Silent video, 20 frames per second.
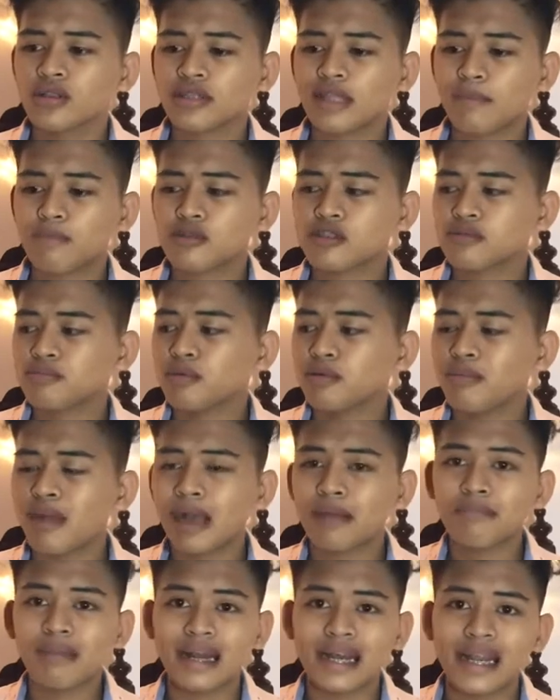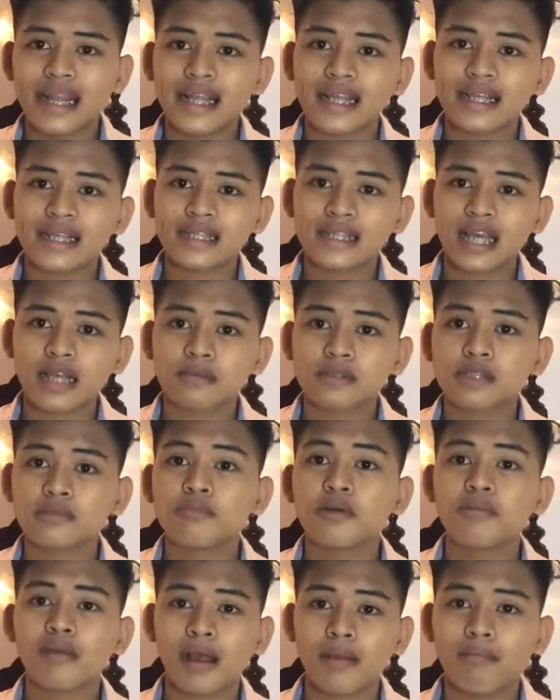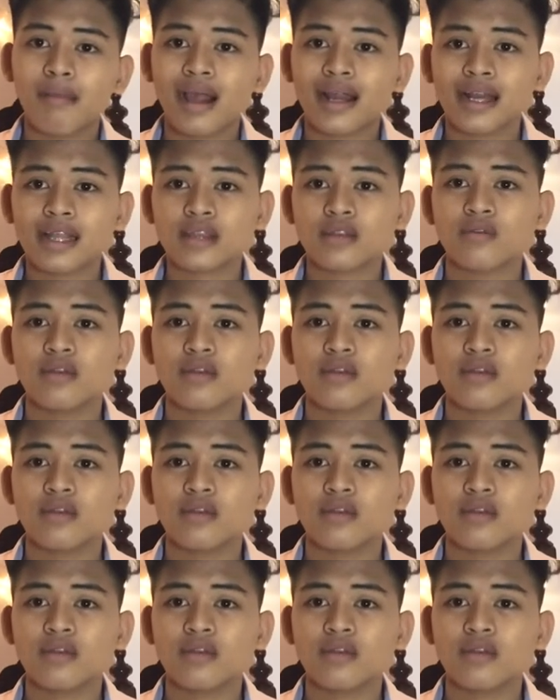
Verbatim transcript: tapos bumabalik, tapos bumabanat